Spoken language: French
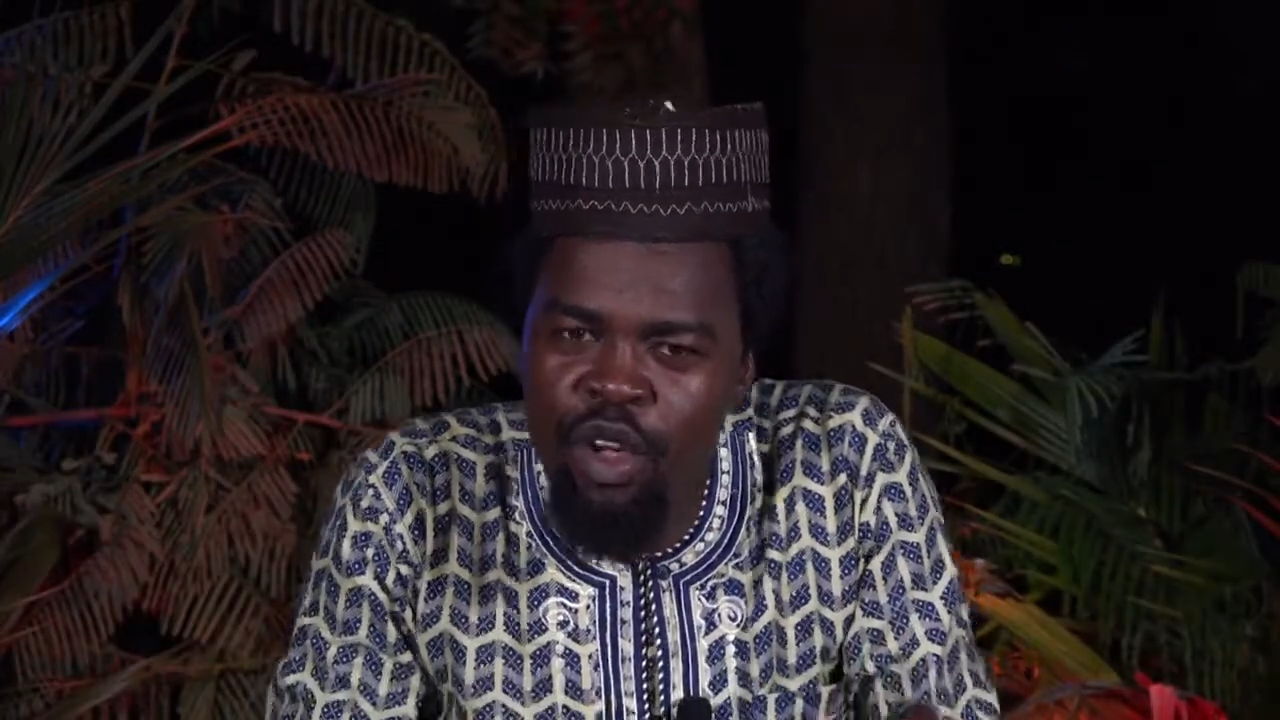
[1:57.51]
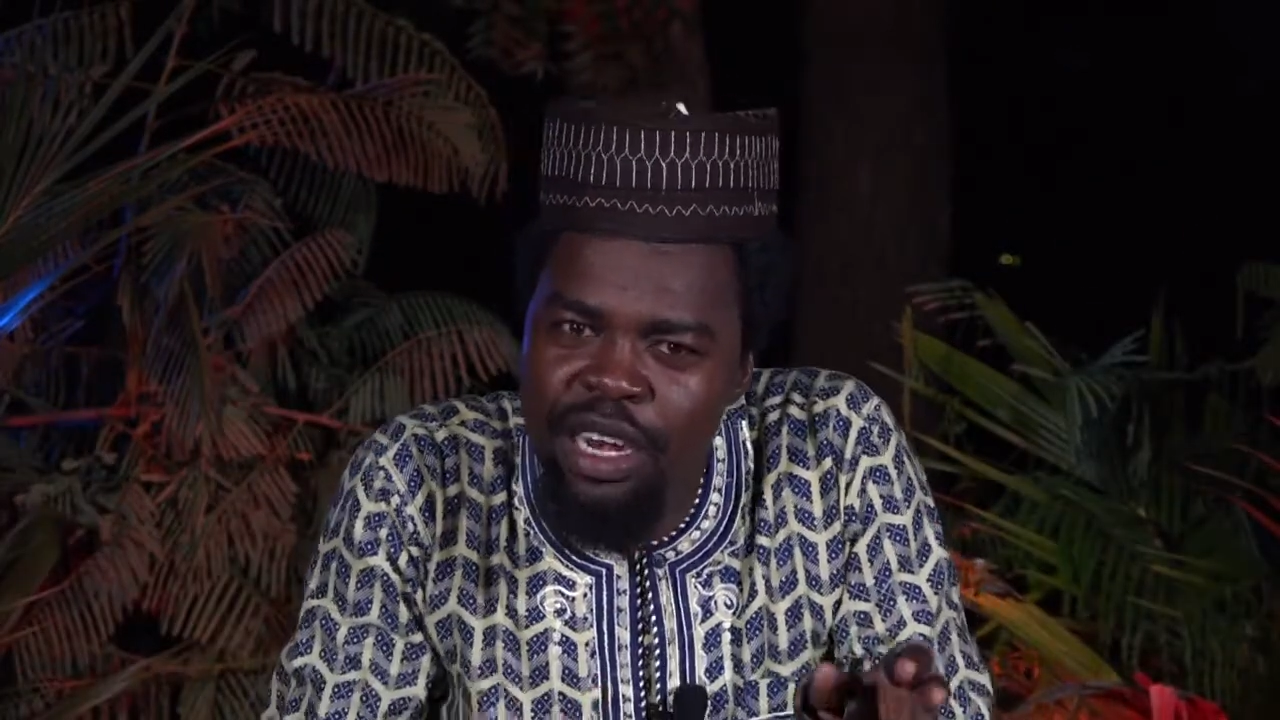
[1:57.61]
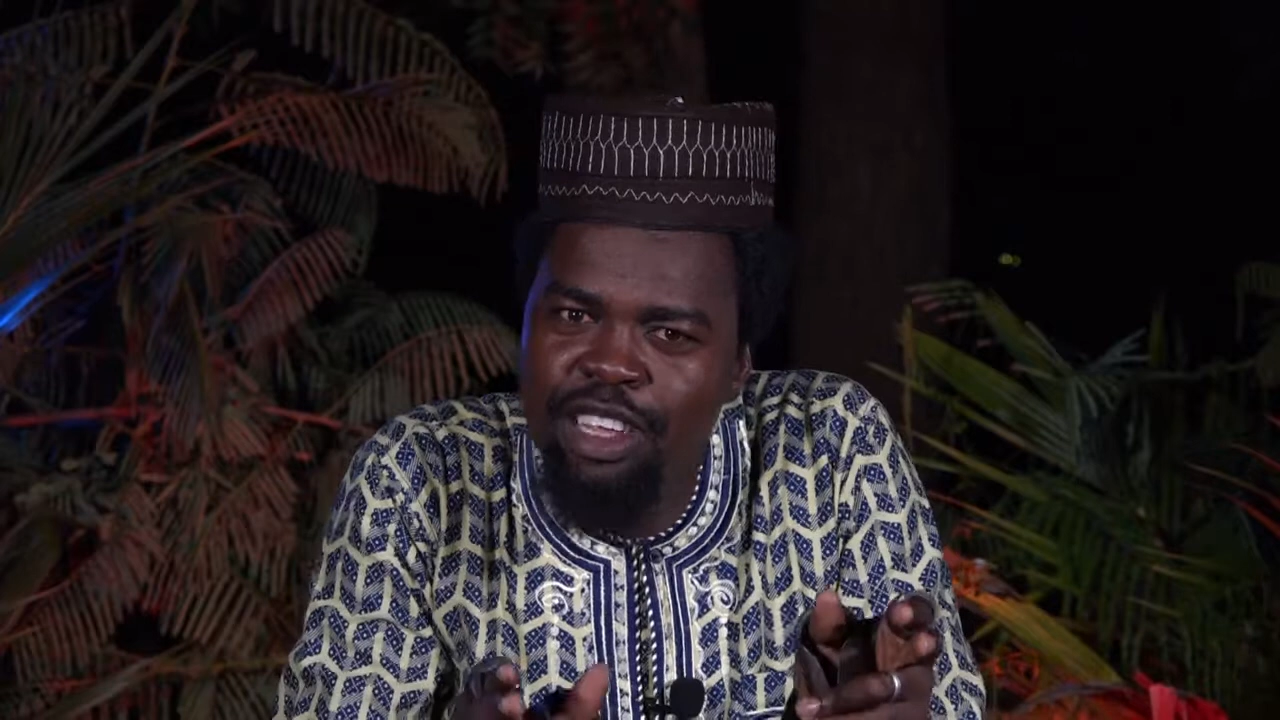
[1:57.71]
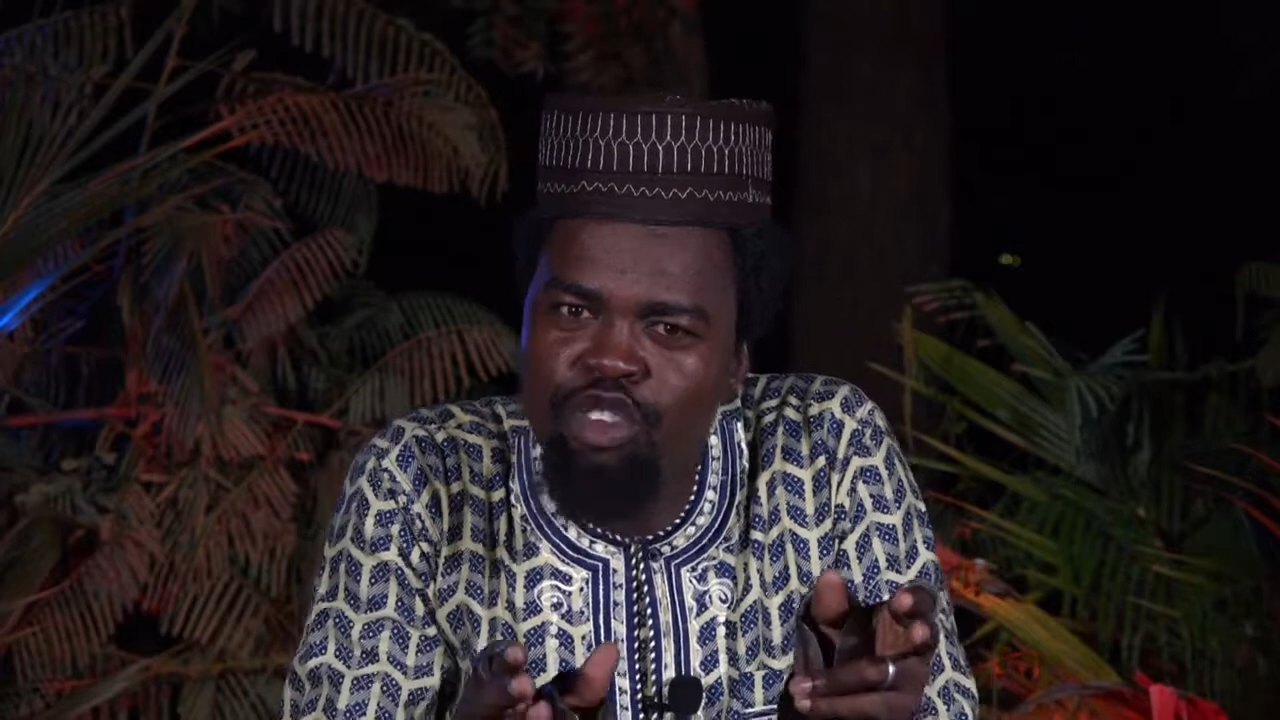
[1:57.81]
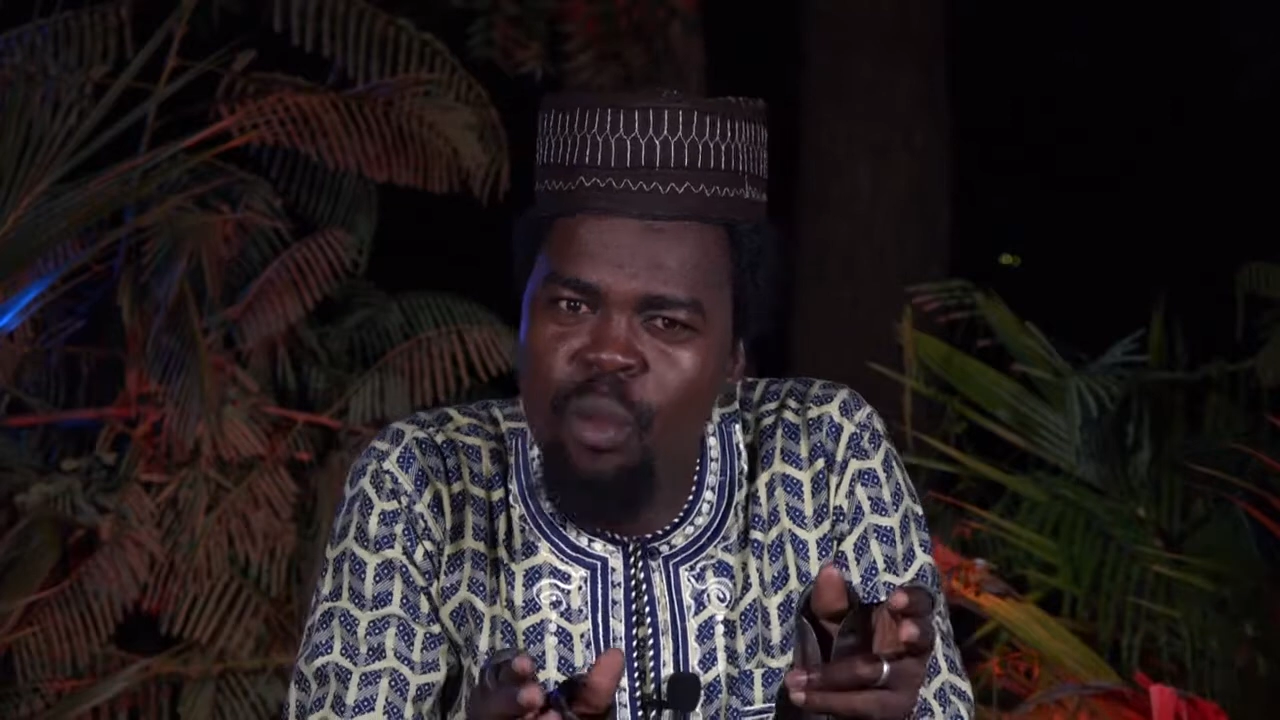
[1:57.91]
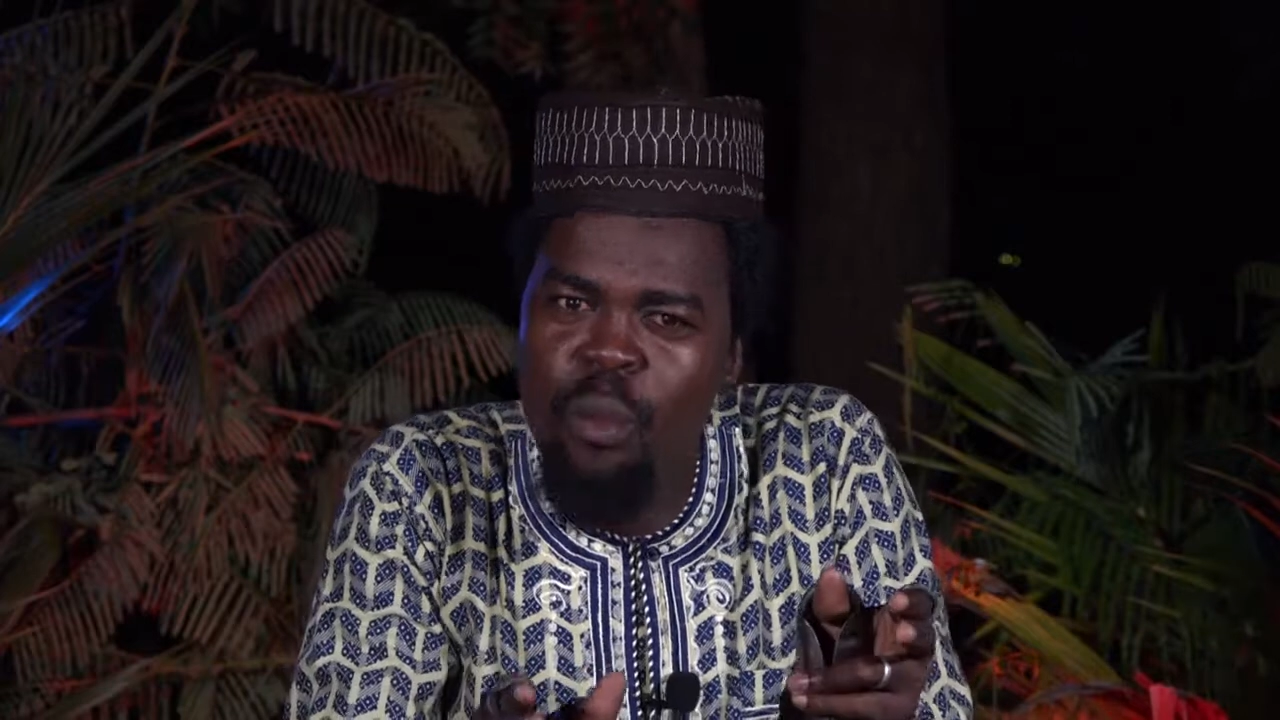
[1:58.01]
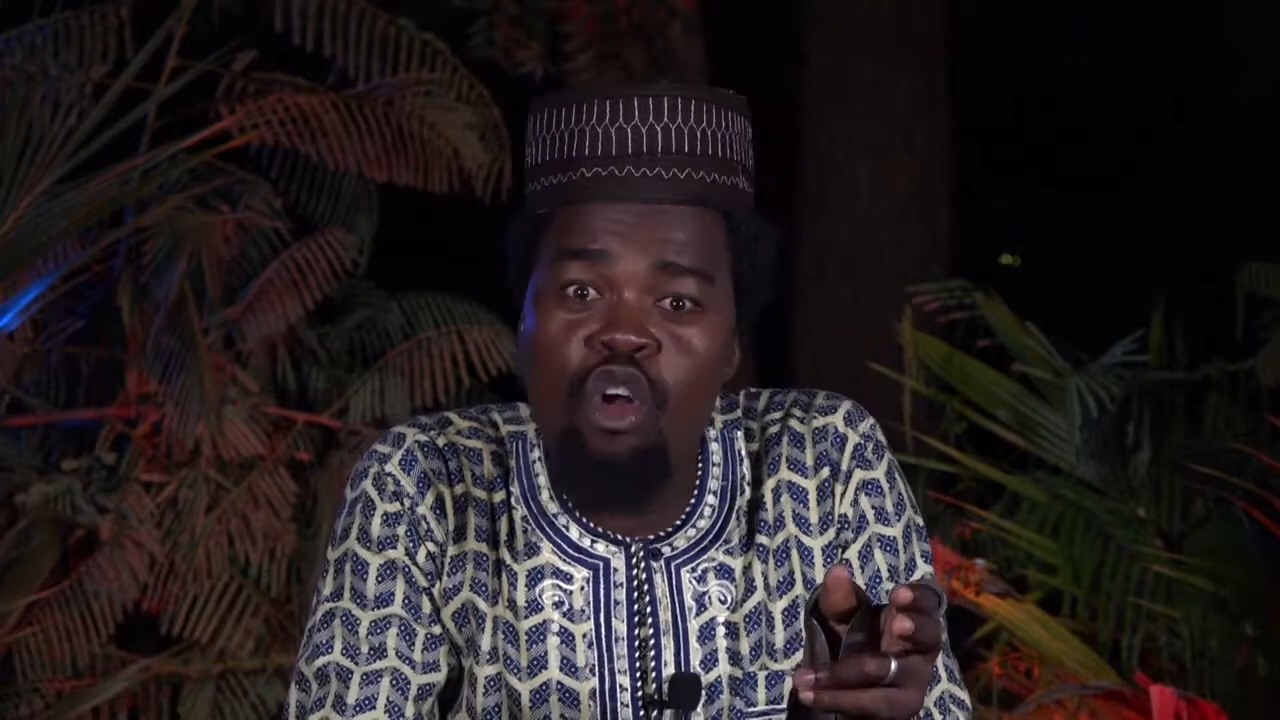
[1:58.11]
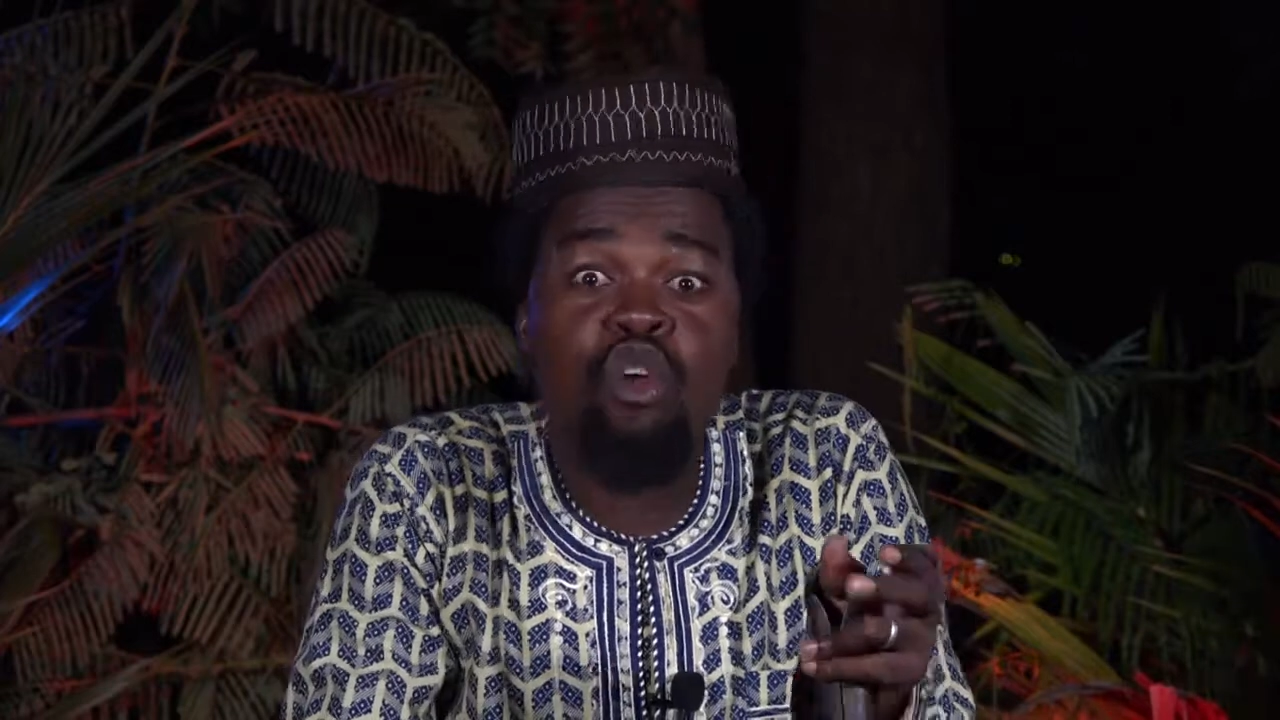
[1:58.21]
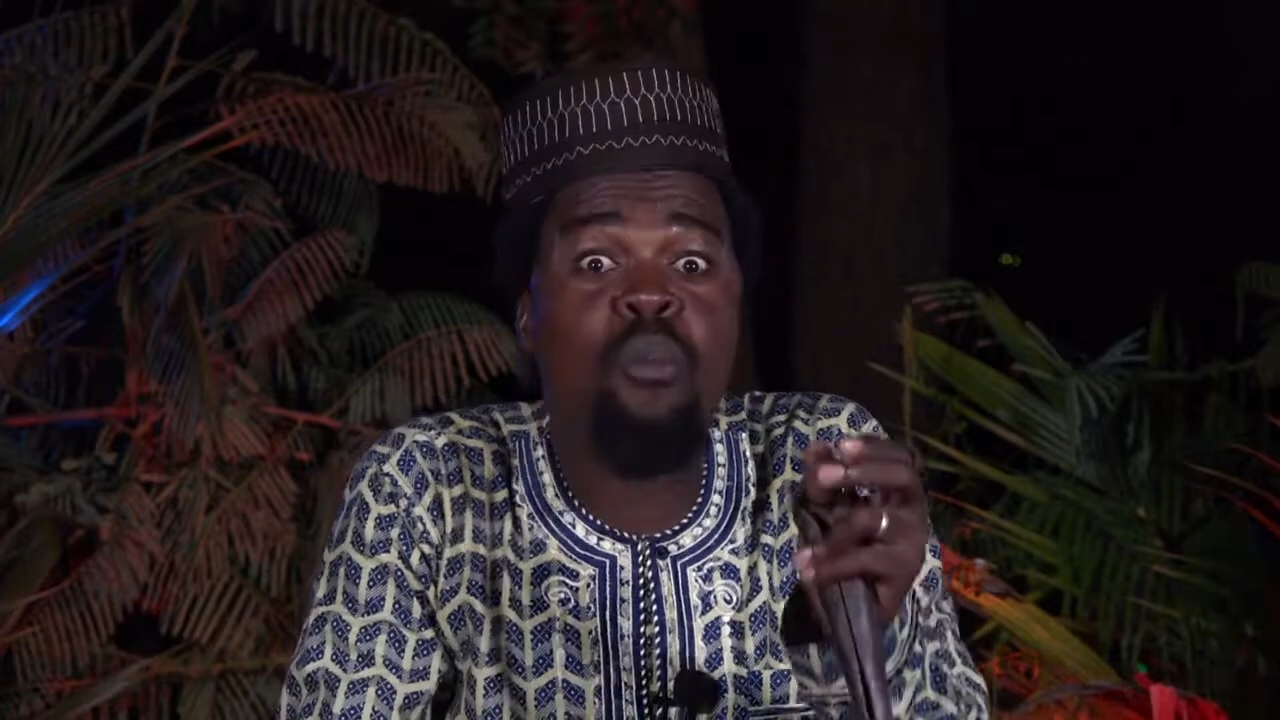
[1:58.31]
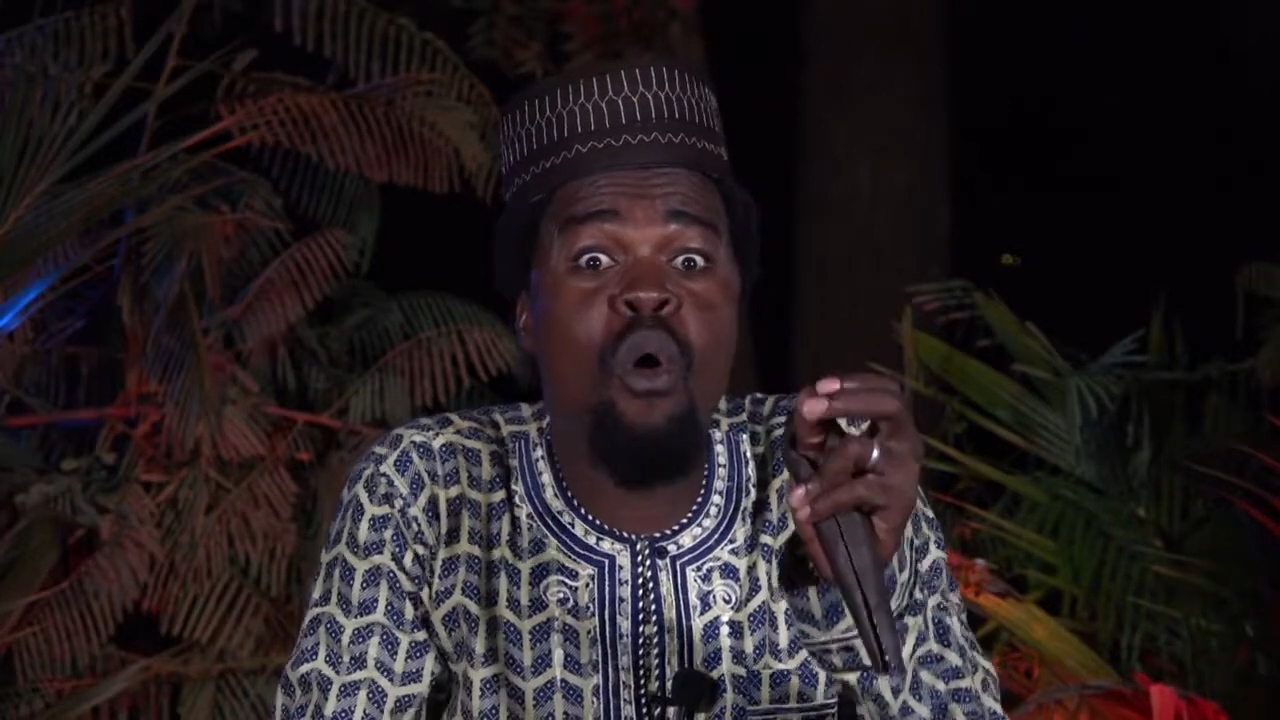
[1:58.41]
que dans ce monde,